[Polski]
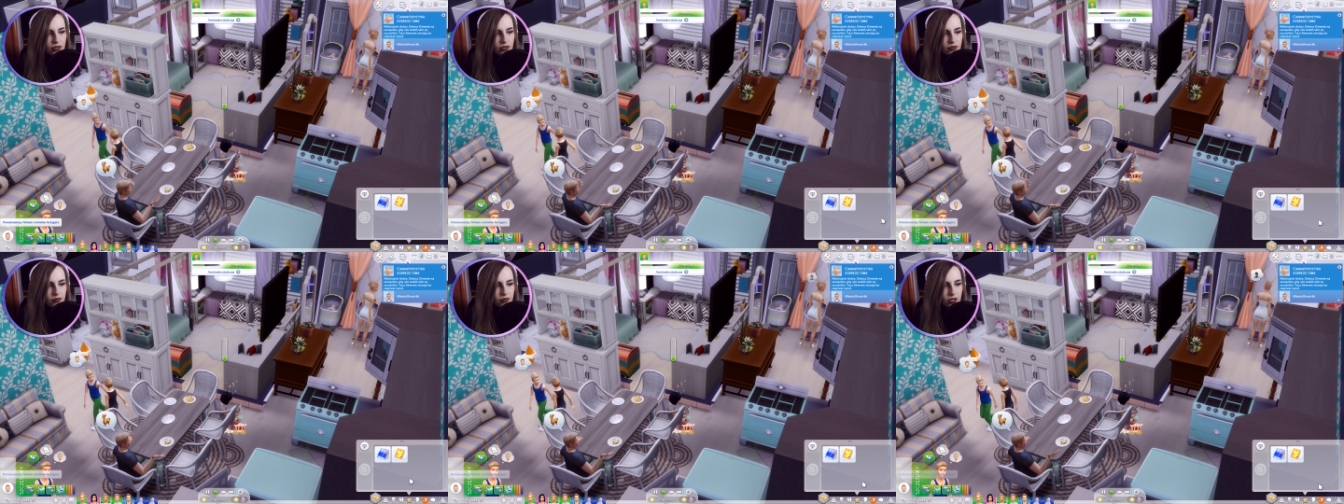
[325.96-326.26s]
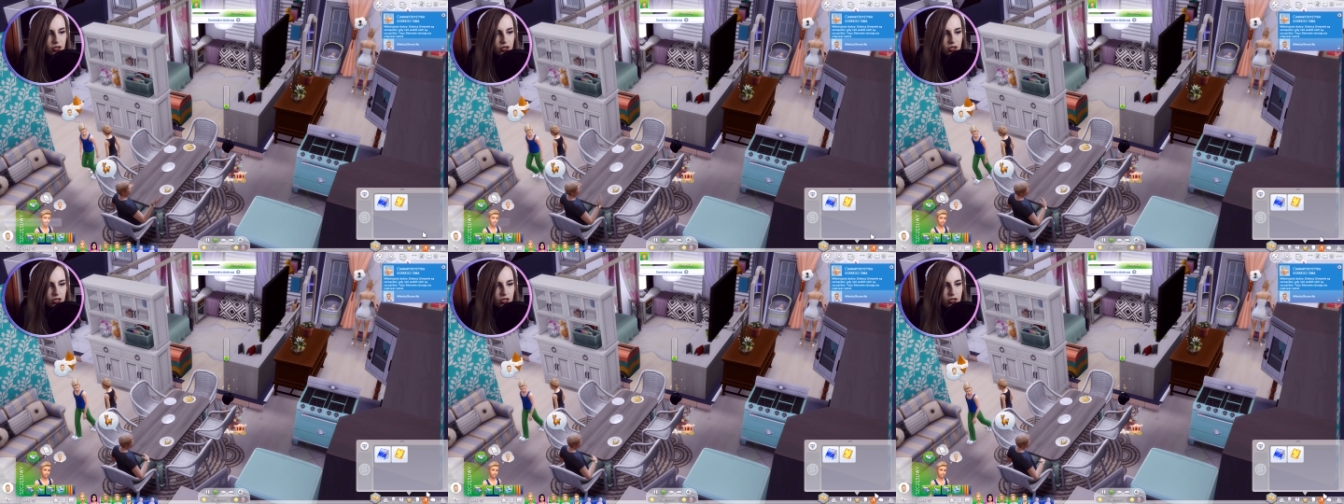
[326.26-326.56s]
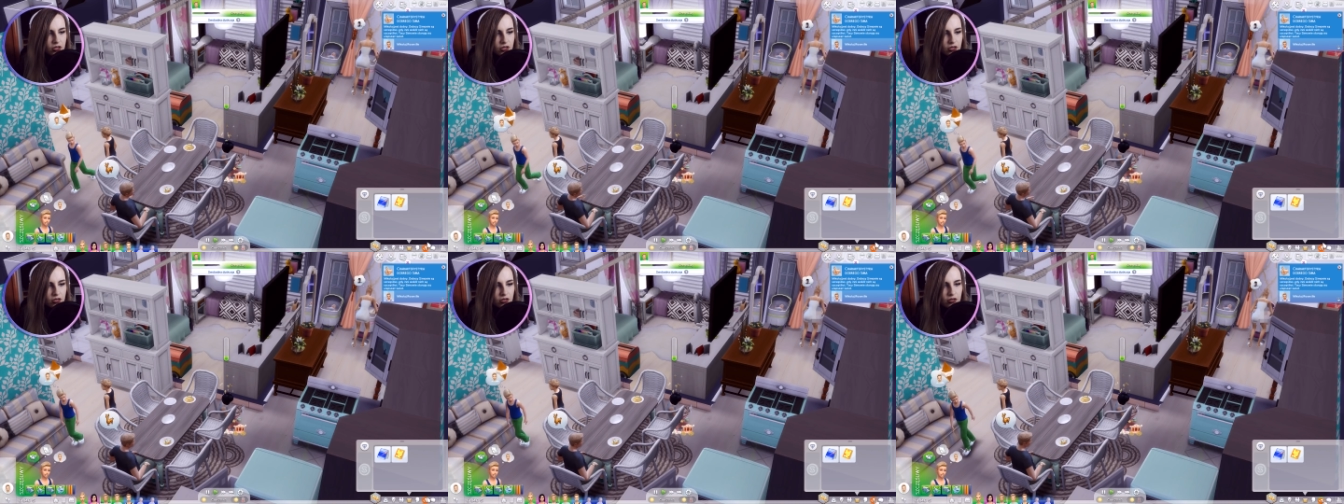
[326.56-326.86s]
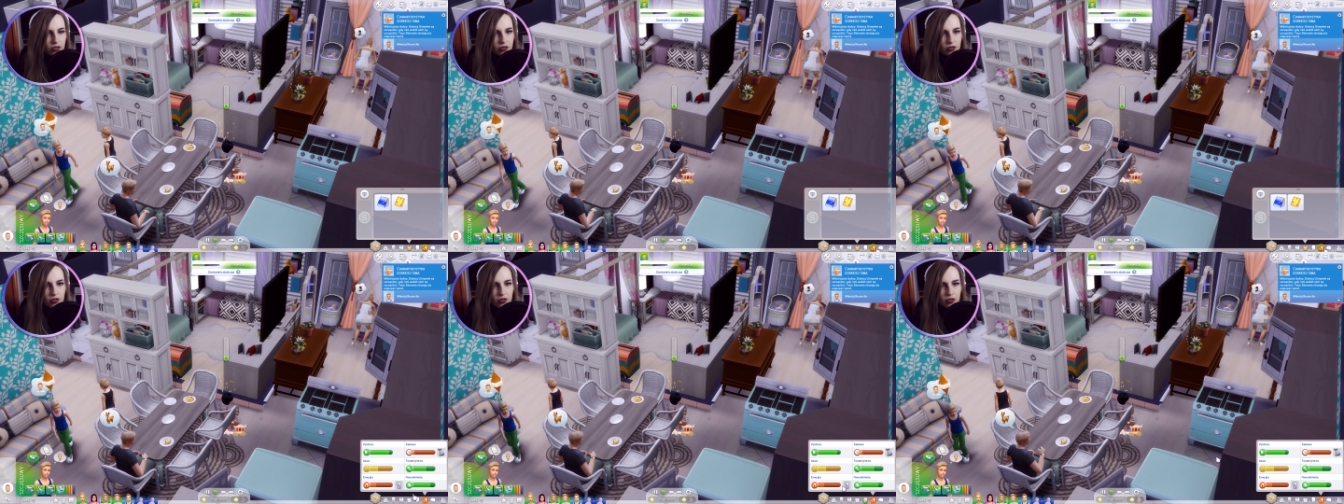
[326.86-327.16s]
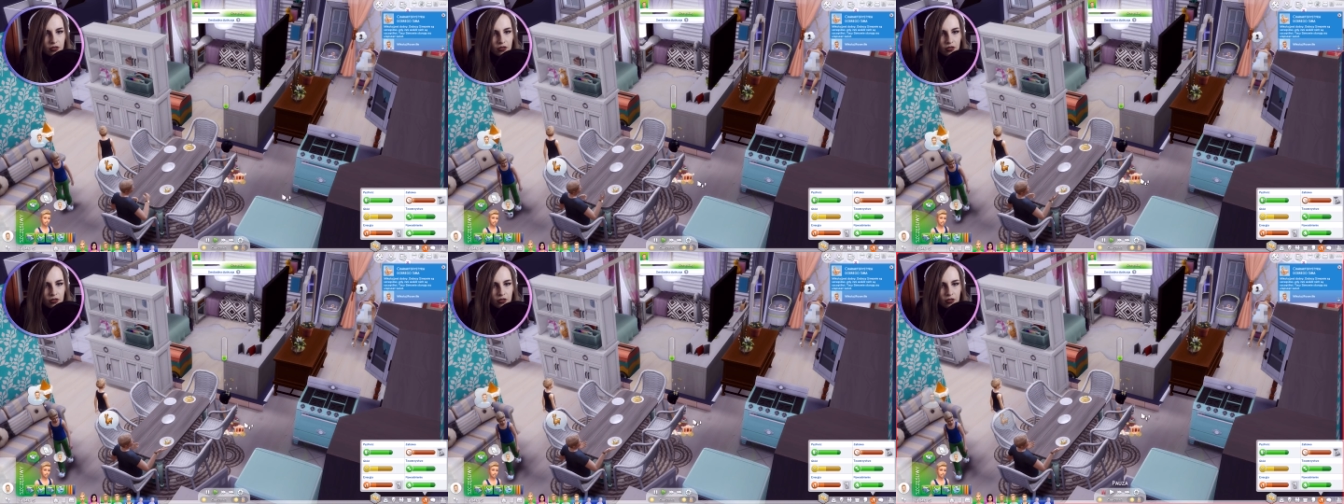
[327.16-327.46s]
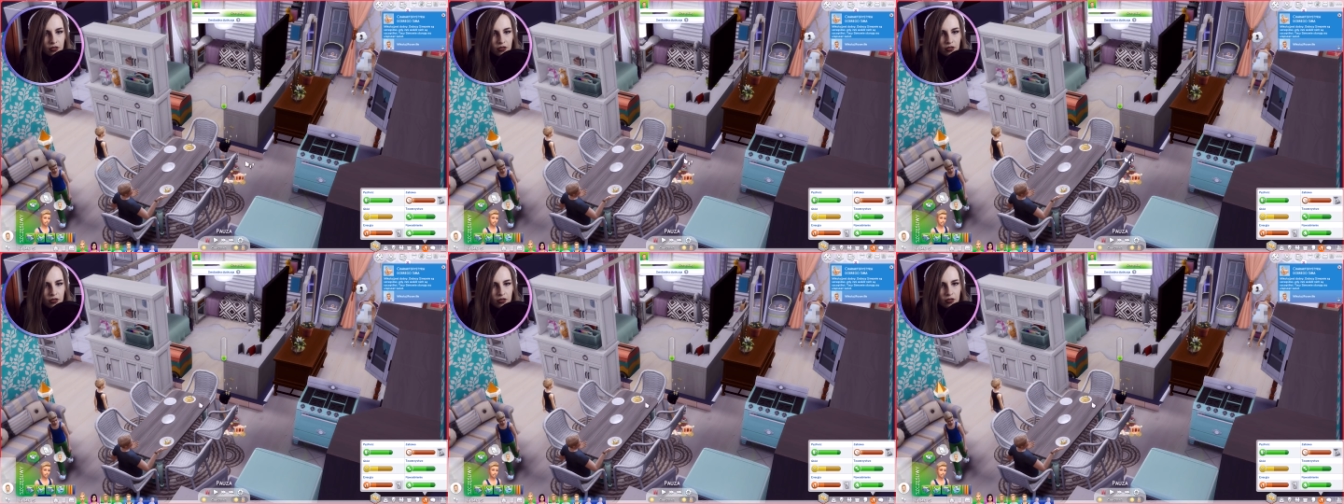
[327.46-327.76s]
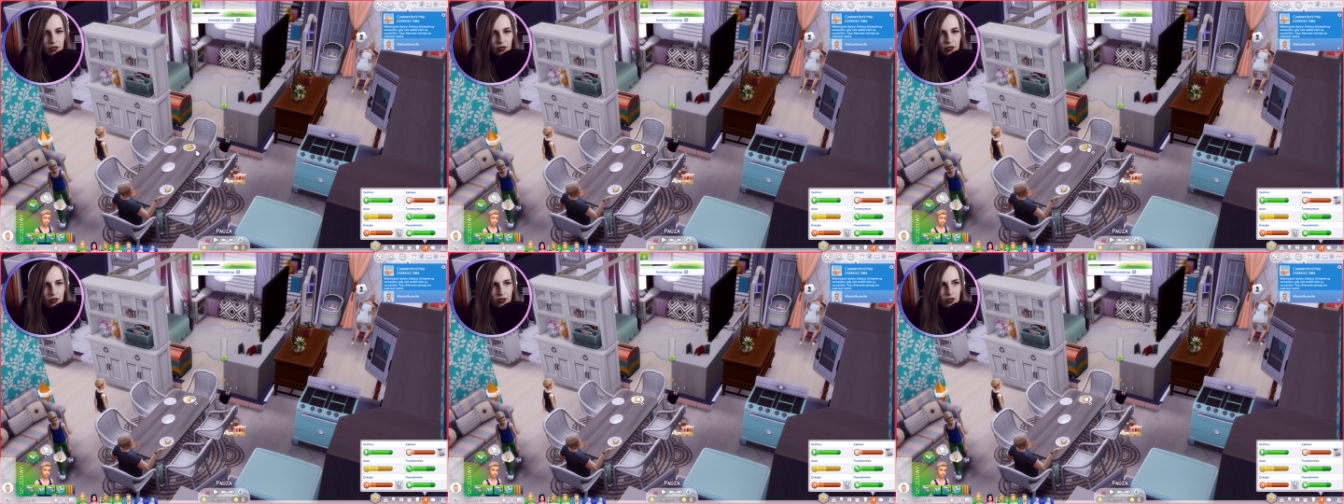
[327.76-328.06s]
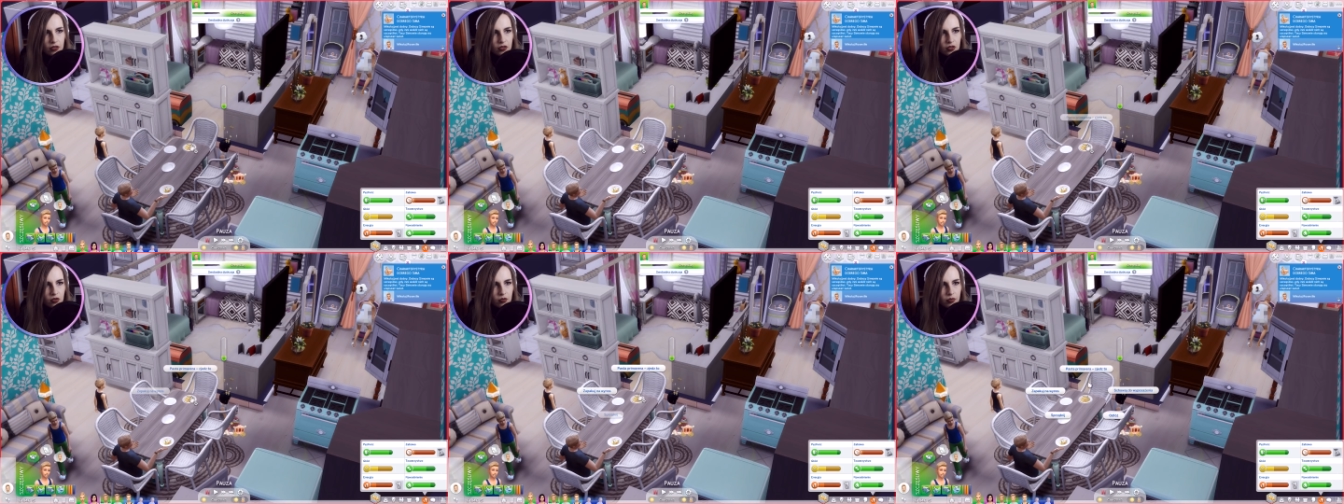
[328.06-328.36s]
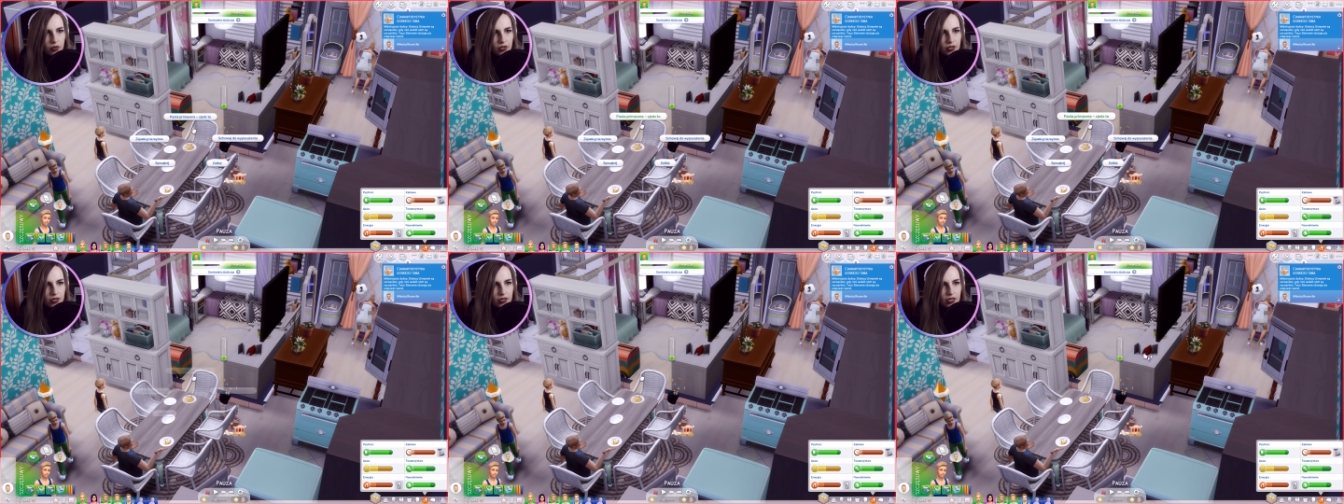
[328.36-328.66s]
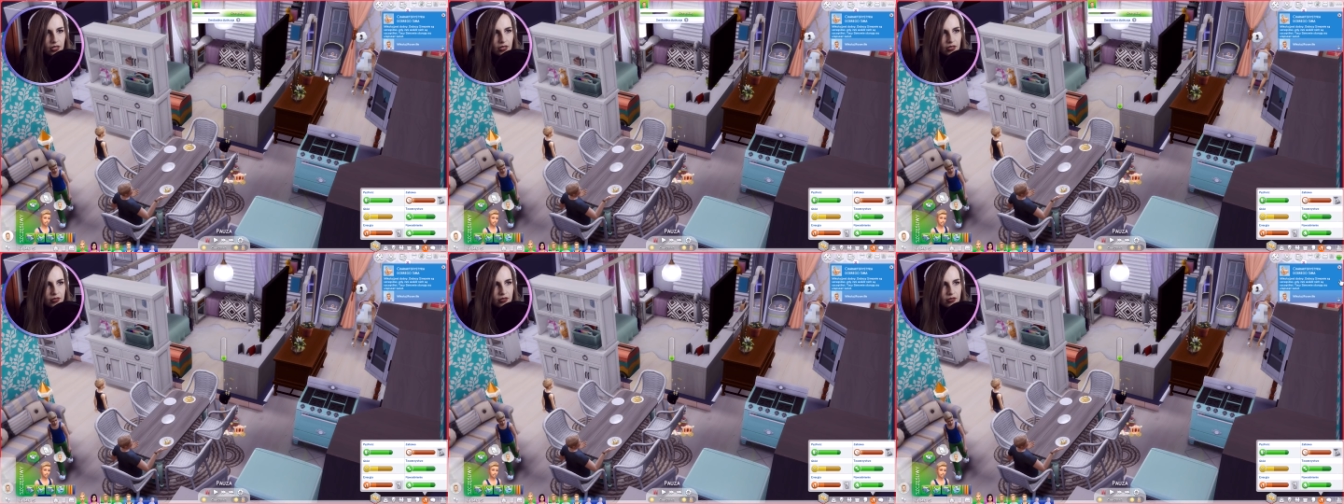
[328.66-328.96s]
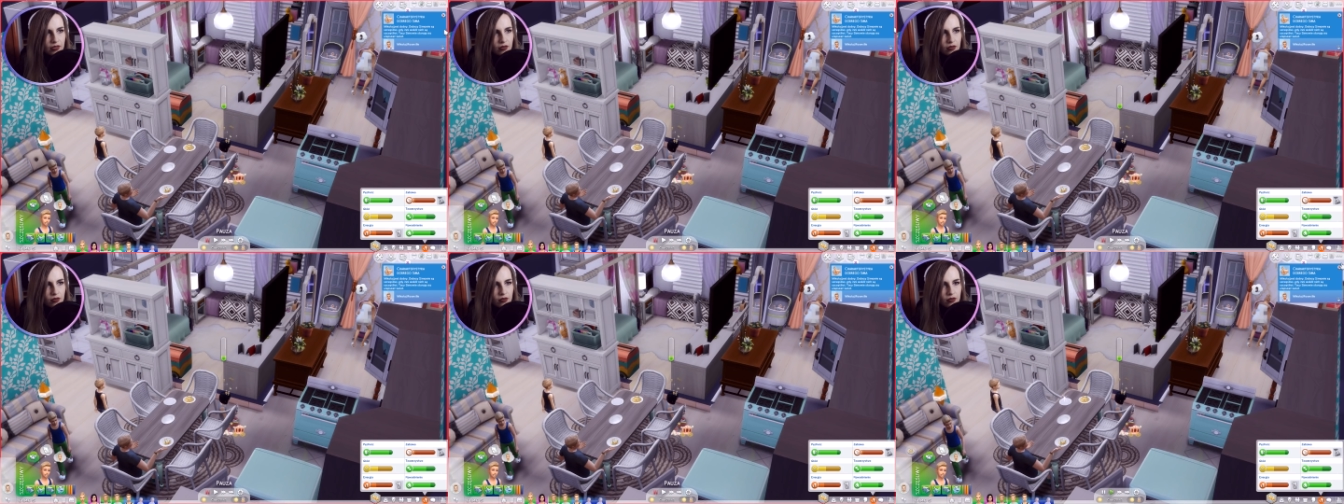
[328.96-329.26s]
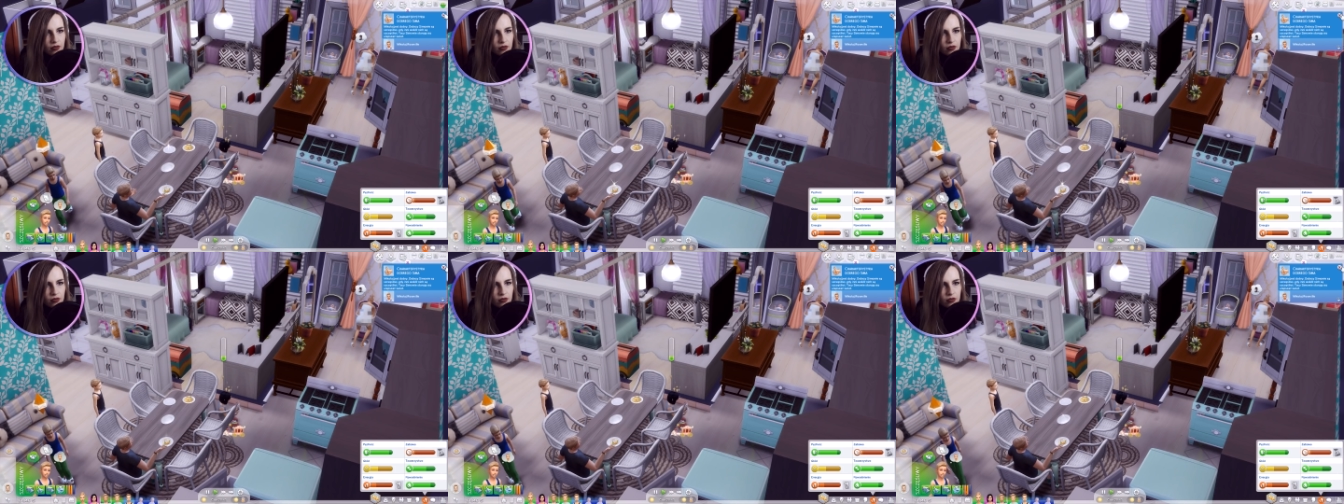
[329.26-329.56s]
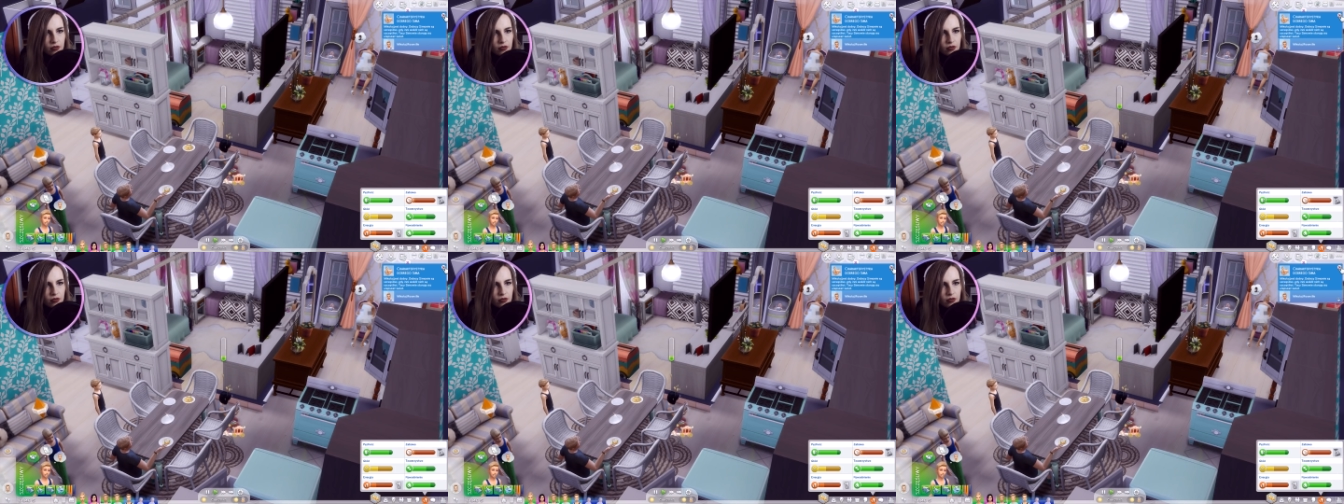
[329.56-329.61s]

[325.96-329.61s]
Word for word: Dziwne rzeczy. Ty sobie zjedz to.